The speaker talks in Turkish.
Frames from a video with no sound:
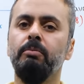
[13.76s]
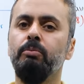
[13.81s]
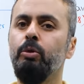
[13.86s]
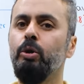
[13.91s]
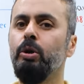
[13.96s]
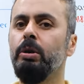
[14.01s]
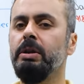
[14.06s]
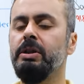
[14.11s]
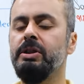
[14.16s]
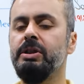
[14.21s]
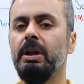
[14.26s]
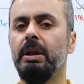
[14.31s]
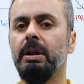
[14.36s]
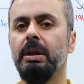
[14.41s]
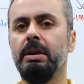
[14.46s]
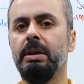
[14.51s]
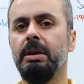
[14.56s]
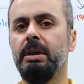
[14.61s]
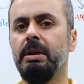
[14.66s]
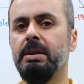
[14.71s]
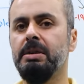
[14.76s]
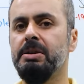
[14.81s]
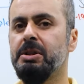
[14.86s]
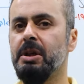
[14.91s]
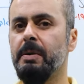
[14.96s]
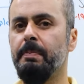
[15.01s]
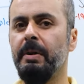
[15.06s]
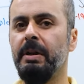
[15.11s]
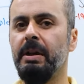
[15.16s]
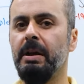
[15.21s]
Bu yıl inşallah yine
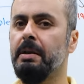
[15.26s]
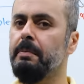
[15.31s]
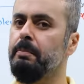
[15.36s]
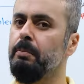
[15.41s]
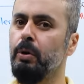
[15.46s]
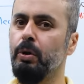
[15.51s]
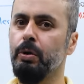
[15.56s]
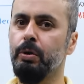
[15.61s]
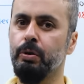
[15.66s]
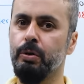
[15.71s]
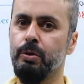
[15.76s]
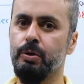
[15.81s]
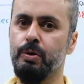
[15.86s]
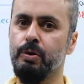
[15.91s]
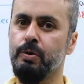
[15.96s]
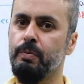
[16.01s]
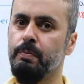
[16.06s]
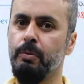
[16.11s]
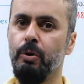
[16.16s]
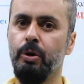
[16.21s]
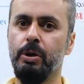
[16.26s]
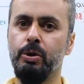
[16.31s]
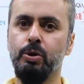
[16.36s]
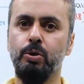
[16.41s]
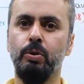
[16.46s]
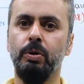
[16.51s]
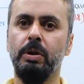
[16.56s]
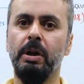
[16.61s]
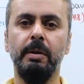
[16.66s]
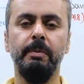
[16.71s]
cepheler, Mondros böyle
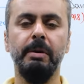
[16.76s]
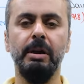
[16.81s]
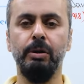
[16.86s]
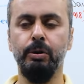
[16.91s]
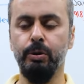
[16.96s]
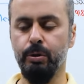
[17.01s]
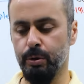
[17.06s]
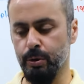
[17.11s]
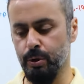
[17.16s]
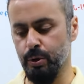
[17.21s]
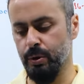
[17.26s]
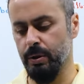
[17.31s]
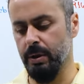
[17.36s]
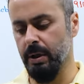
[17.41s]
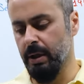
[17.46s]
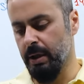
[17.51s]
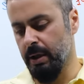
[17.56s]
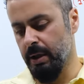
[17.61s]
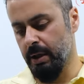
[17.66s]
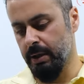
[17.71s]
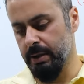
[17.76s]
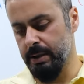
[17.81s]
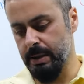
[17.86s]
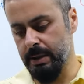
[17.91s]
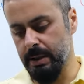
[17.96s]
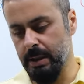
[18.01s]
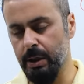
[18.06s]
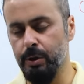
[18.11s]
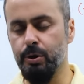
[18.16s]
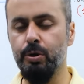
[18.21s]
sorular bekliyoruz.
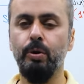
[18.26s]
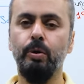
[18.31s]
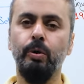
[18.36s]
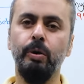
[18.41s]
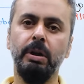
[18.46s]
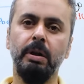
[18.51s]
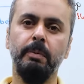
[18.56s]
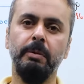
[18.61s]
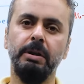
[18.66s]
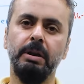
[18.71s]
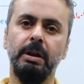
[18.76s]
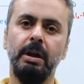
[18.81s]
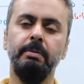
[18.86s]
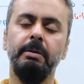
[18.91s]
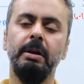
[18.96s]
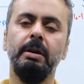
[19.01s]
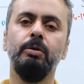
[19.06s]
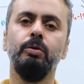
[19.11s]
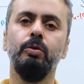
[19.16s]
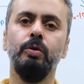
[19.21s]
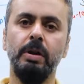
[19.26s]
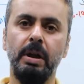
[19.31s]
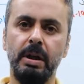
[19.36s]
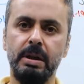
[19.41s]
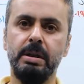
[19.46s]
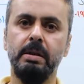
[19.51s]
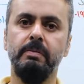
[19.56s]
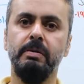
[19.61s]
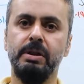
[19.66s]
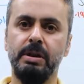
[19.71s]
Sizleri çok oylamadan hemen Dünya
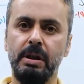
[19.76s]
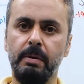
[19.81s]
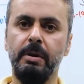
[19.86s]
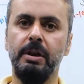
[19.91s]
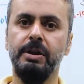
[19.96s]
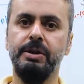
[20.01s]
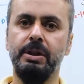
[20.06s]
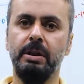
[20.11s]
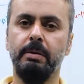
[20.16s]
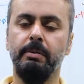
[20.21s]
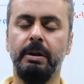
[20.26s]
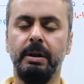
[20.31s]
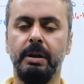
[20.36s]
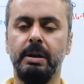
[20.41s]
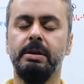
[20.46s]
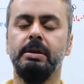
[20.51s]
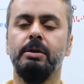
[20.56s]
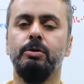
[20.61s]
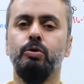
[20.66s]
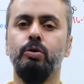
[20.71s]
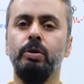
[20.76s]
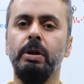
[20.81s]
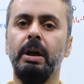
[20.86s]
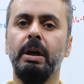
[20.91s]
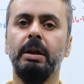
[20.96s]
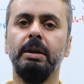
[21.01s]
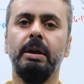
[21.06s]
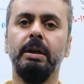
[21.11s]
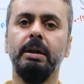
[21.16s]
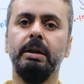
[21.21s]
Savaşı'na başlayalım arkadaşlar. Şuraya
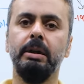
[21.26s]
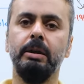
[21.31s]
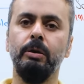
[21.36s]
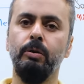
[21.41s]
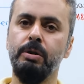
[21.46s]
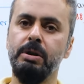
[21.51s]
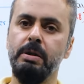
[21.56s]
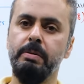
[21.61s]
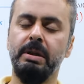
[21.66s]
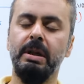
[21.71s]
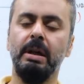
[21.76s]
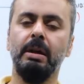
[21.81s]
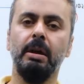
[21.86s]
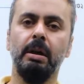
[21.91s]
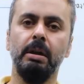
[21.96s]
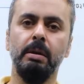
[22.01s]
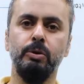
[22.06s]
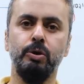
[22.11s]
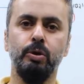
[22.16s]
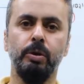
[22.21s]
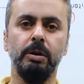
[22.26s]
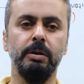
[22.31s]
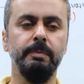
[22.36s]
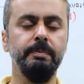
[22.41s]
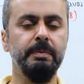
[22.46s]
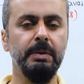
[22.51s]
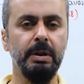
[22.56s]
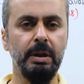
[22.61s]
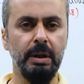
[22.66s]
kadar kronoloji bir tekrarlamış olalım.